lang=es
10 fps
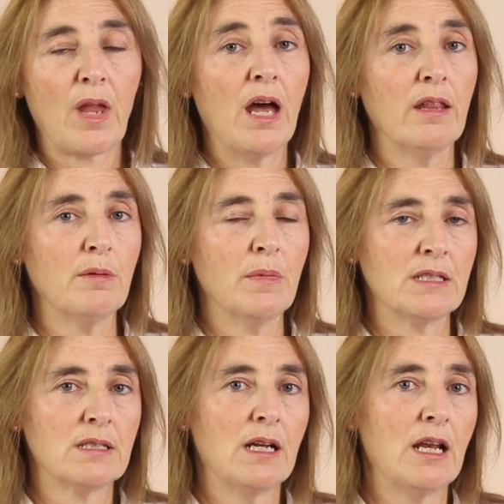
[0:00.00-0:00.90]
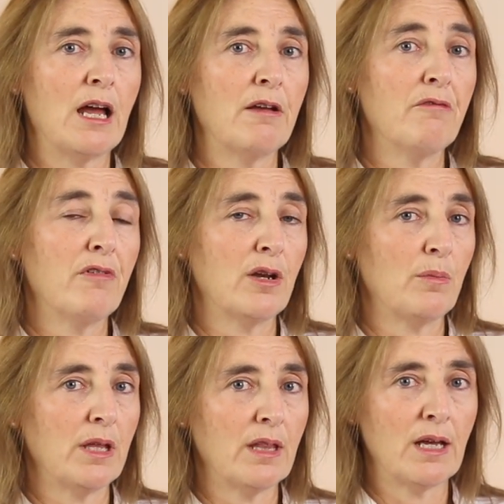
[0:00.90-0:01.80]
Además, la
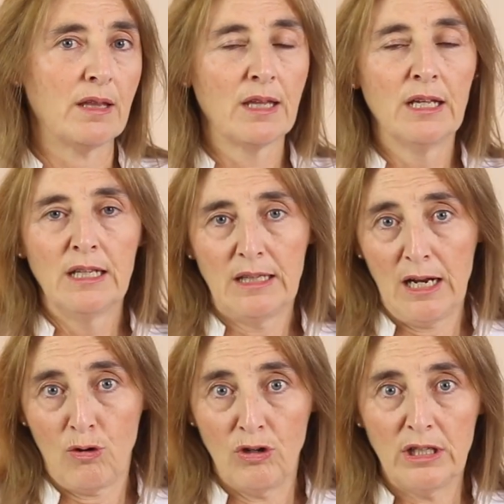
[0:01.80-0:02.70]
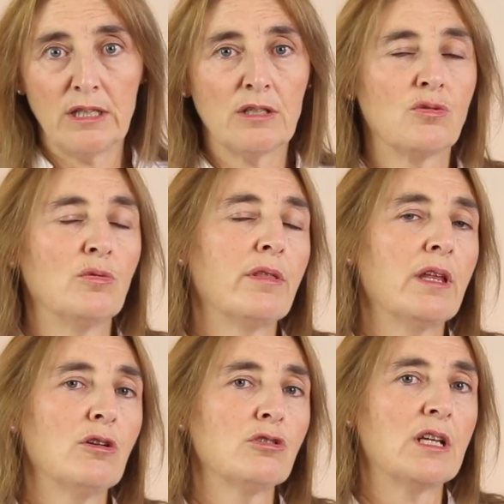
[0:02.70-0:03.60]
enfermedad de la colitis
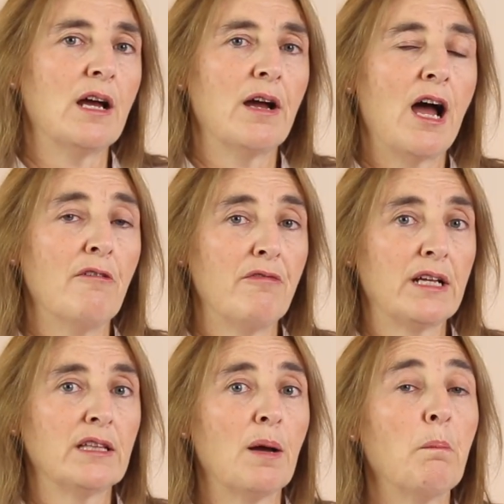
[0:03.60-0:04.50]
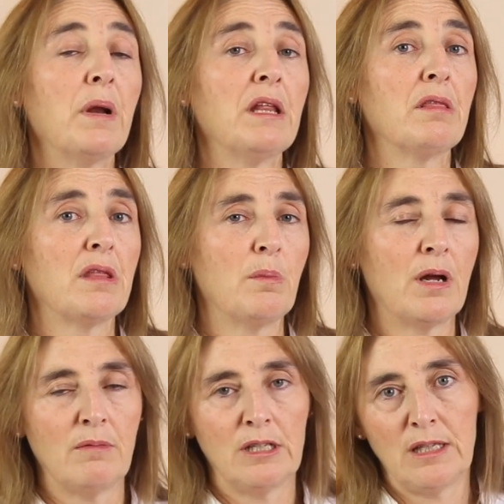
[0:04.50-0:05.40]
ulcerosa afecta
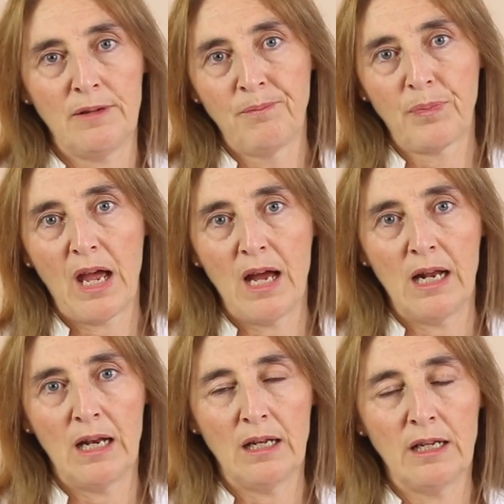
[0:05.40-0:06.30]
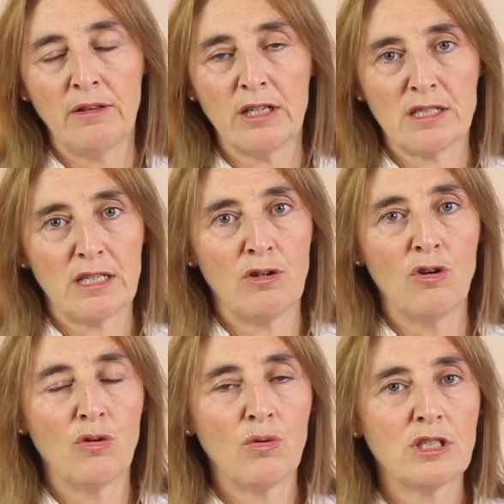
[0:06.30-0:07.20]
principalmente al
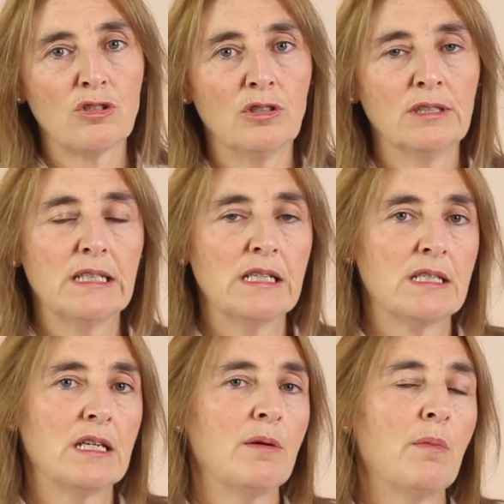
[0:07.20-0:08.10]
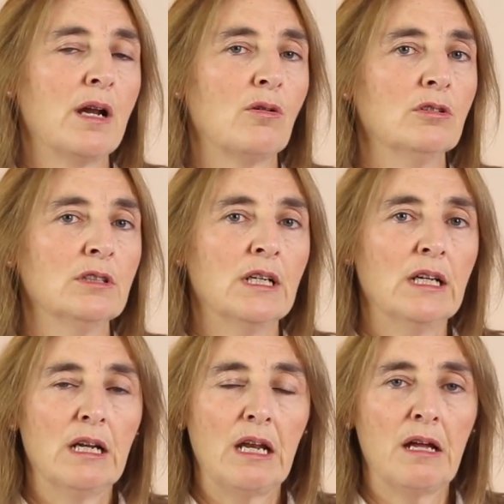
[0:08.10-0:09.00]
intestino grueso y sin embargo
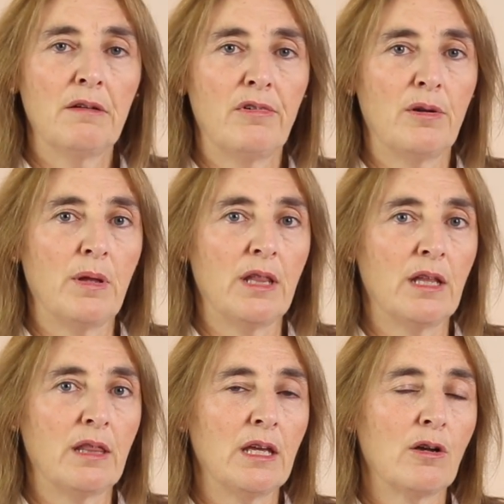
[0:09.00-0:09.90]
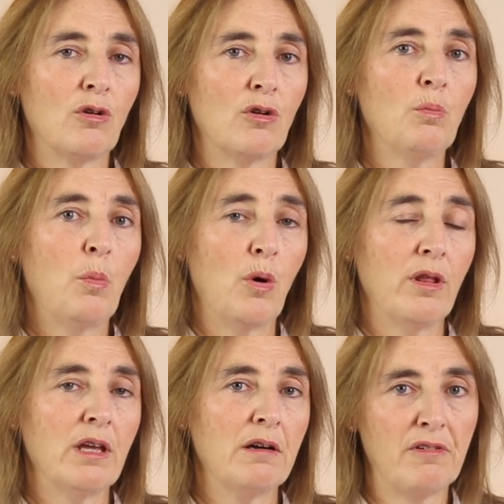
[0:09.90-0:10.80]
la enfermedad de Crohn
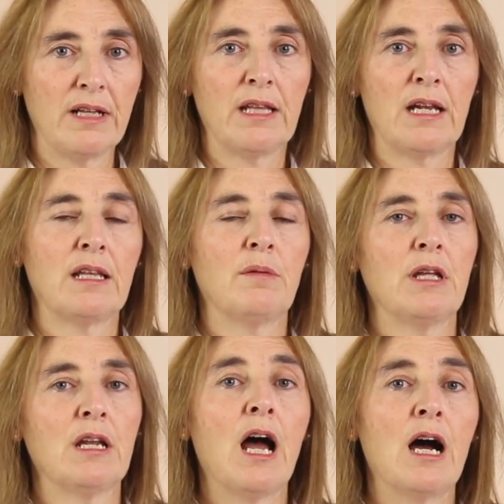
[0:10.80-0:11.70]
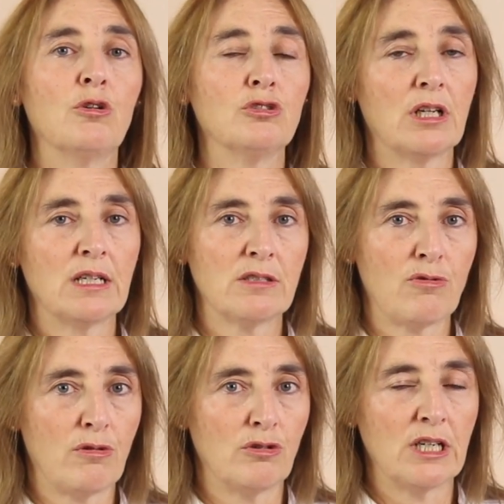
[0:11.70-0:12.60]
puede afectar también a otras
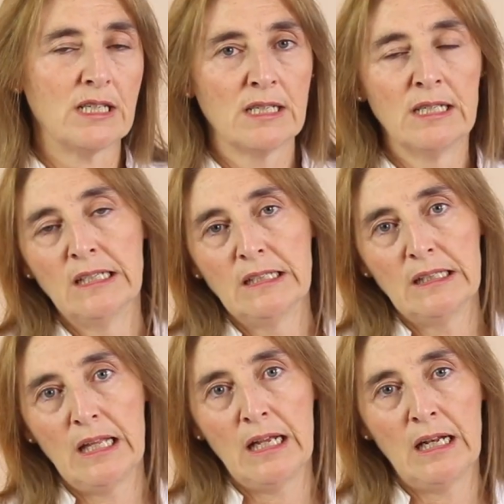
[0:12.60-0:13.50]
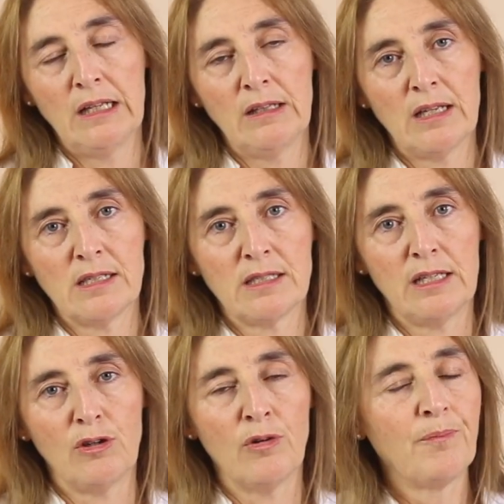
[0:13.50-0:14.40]
zonas del
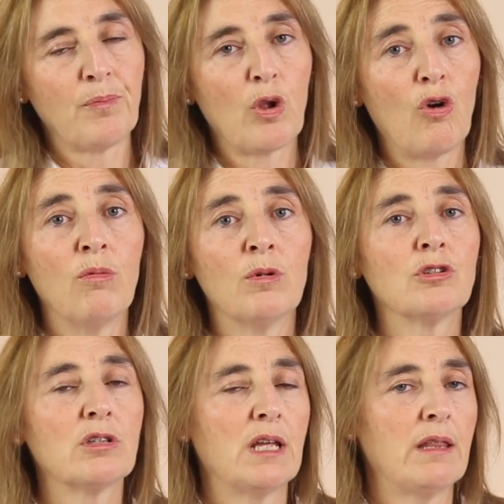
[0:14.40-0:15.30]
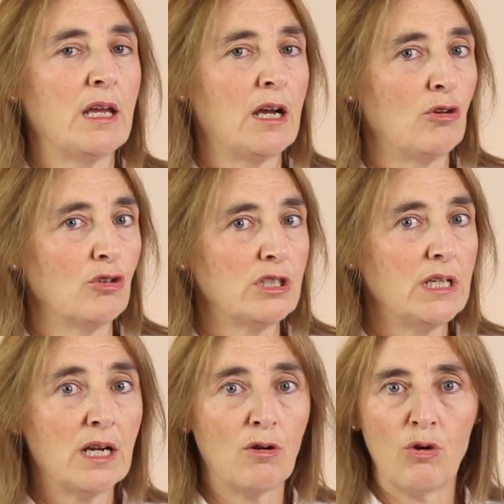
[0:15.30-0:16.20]
intestino cómo se
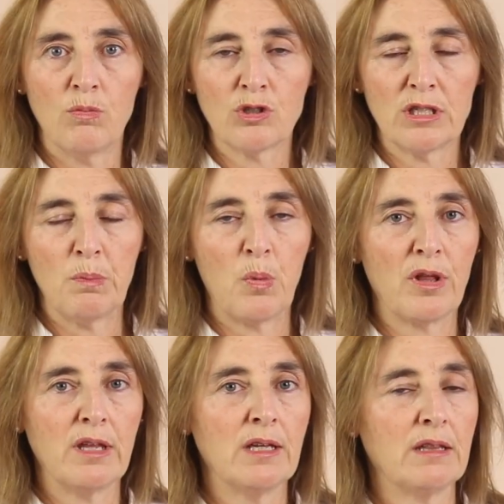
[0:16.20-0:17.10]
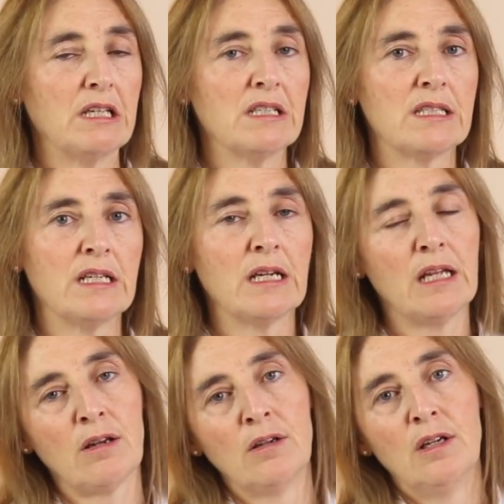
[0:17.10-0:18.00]
diagnostica o cómo se puede
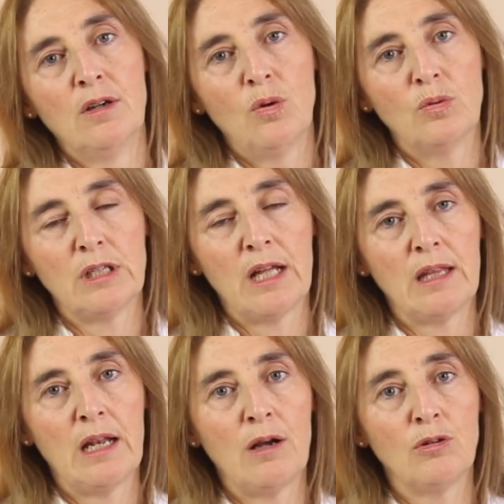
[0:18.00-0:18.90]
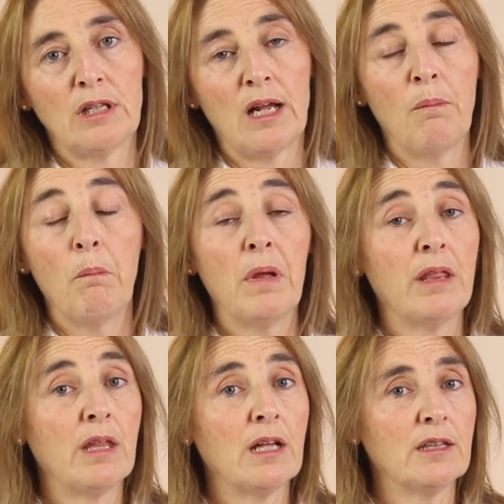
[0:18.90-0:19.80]
distinguir una de la otra
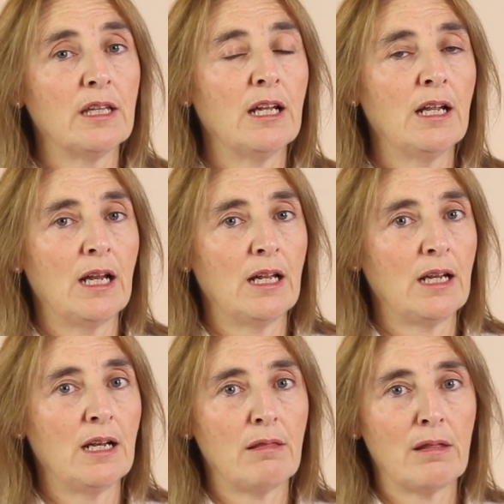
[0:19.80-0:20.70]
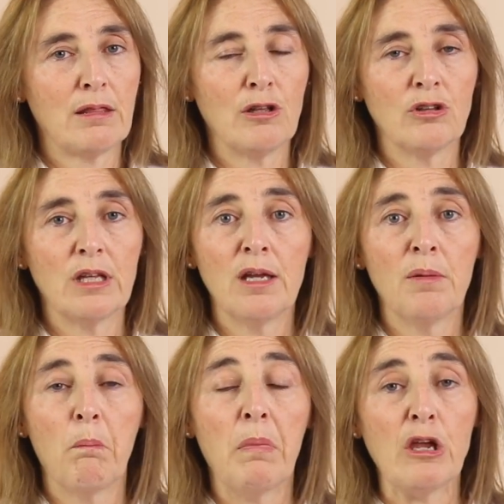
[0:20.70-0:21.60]
mediante la realización de
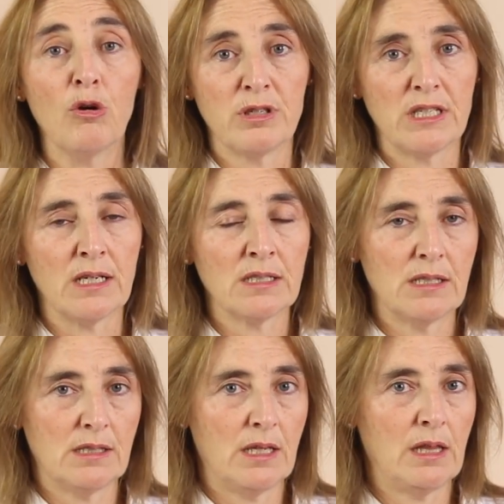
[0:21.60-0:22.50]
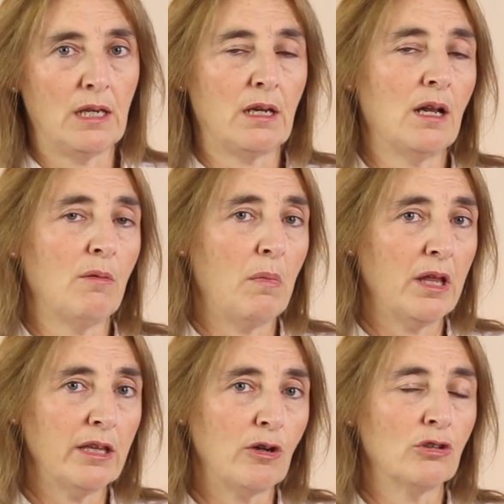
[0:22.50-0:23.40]
biopsias, es decir, que el
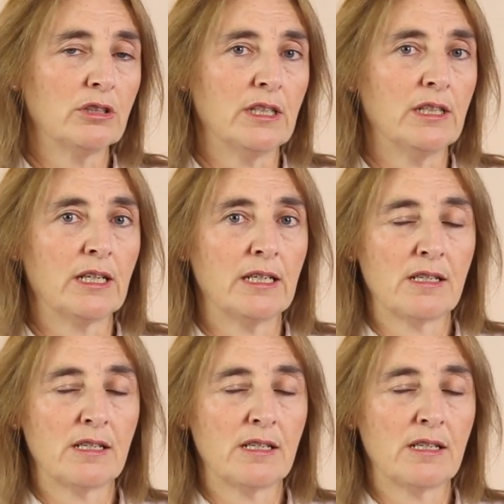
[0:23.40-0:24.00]
médico tiene que